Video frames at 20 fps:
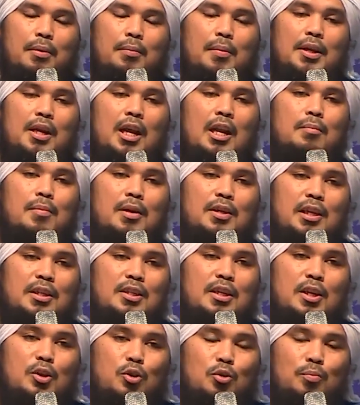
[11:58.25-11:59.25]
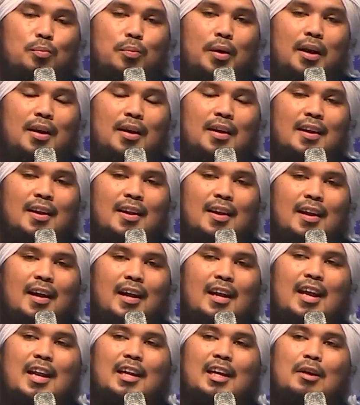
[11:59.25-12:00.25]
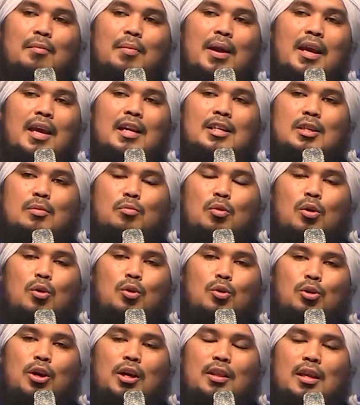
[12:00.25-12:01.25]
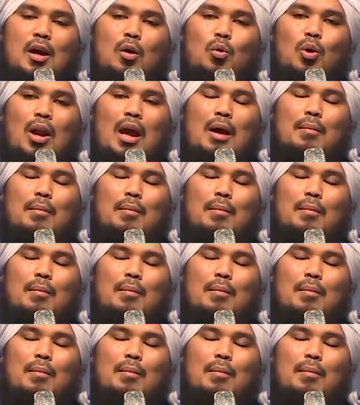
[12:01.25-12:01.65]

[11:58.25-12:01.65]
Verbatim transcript: perbanyaklah majelis yang dijumpai lihat kebaikan semua guru kita.